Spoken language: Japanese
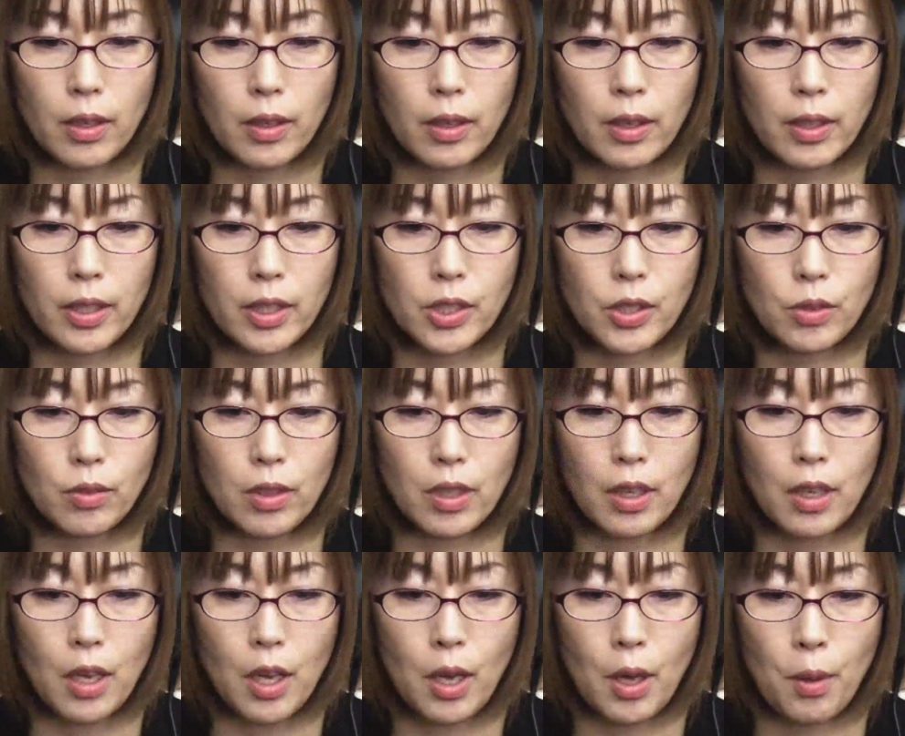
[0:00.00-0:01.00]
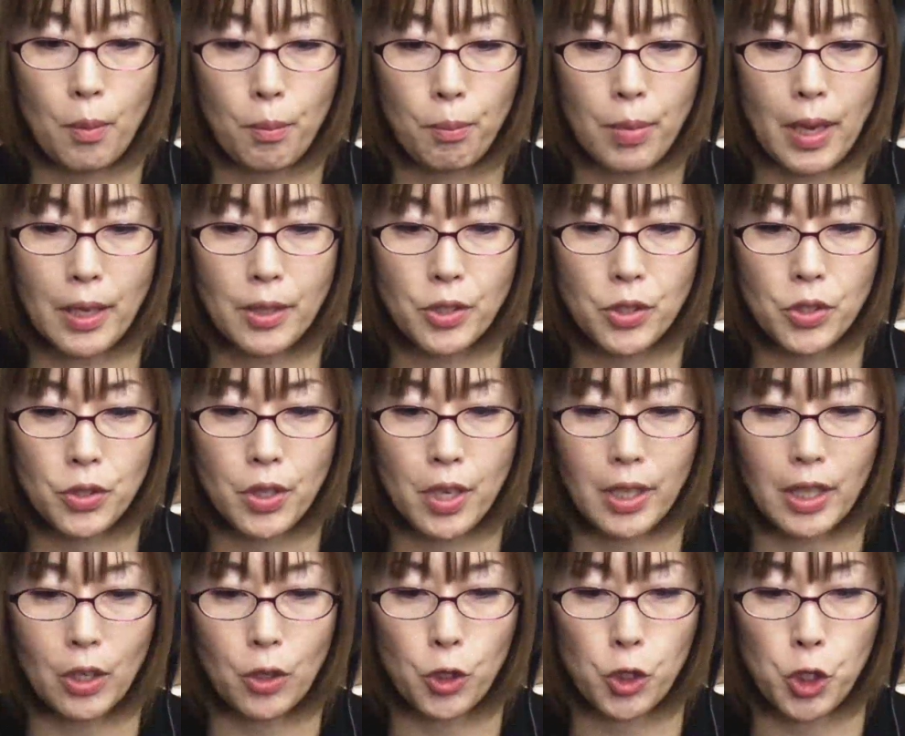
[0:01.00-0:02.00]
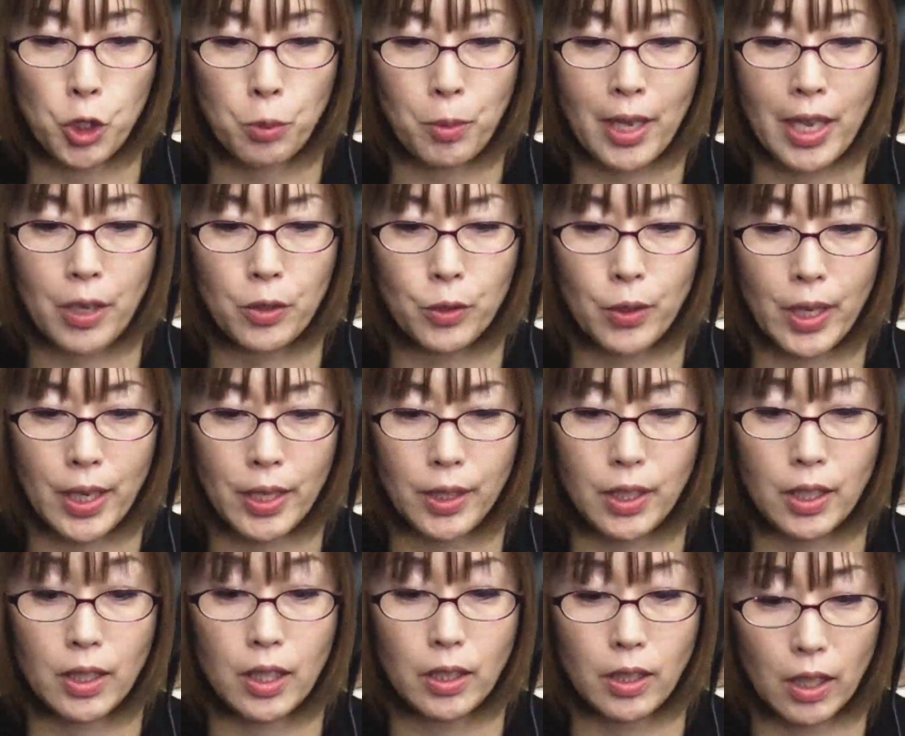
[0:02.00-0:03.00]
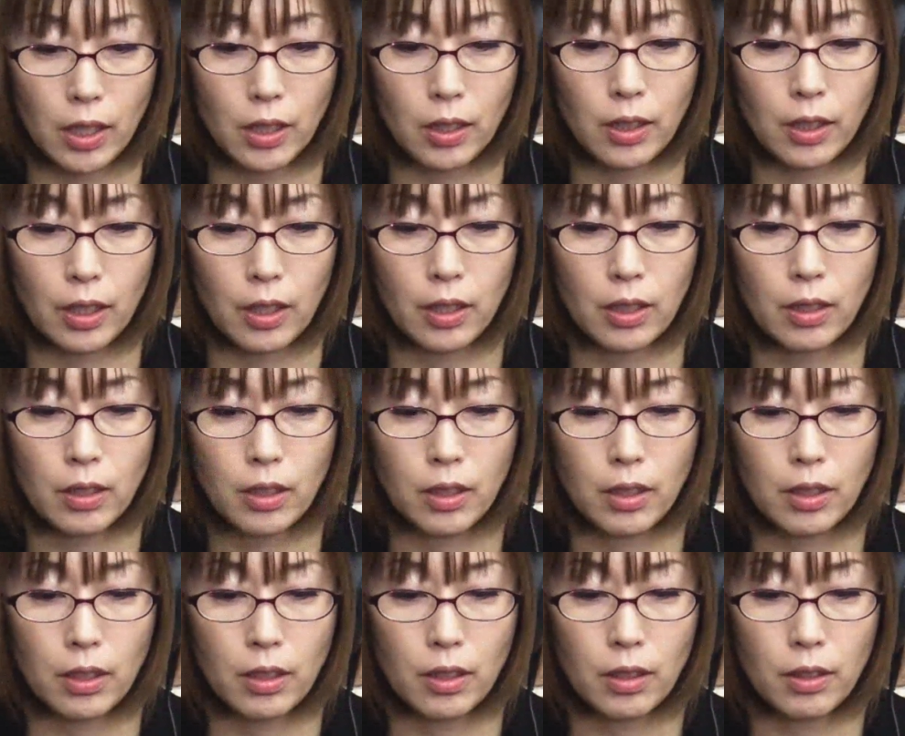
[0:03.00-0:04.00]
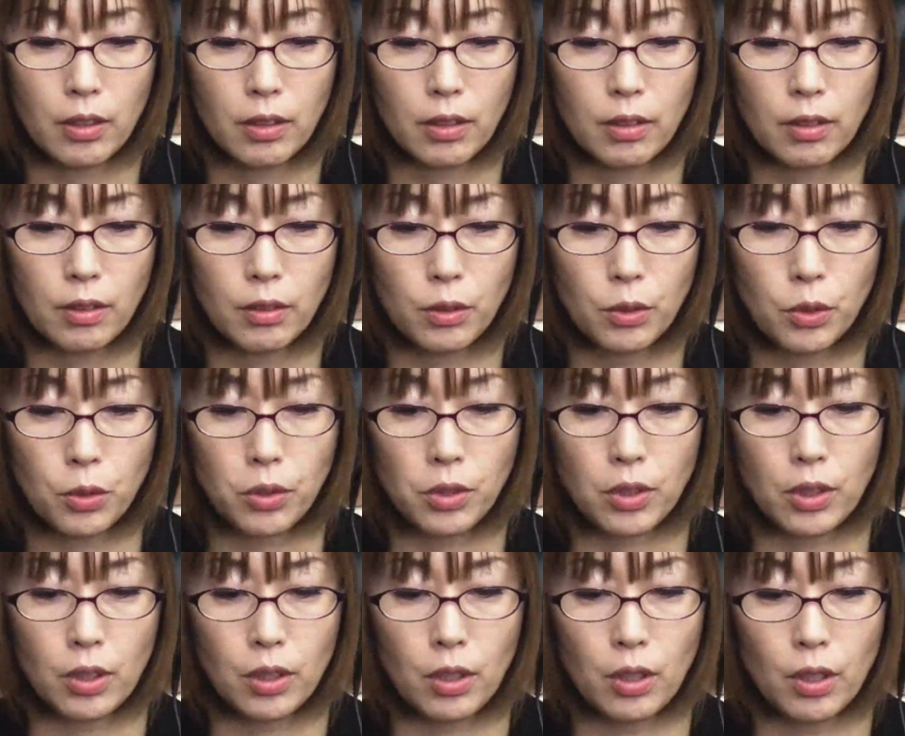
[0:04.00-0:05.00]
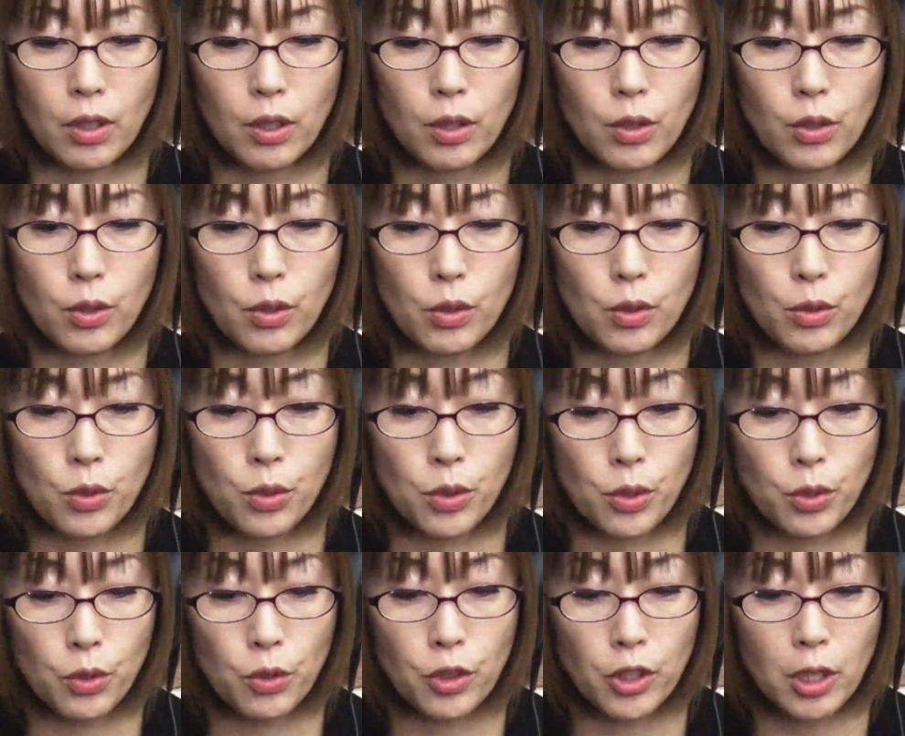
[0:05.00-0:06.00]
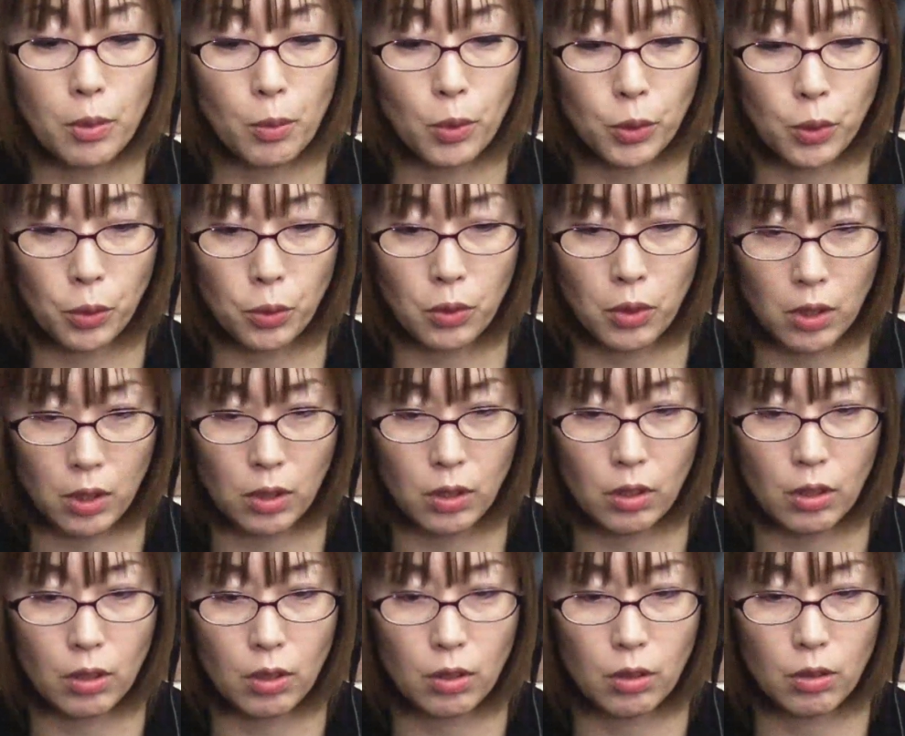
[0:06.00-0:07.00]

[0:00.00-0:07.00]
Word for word: 彼氏はパンツだけを素早く履いて出て行った。そして、すぐに戻ってきた。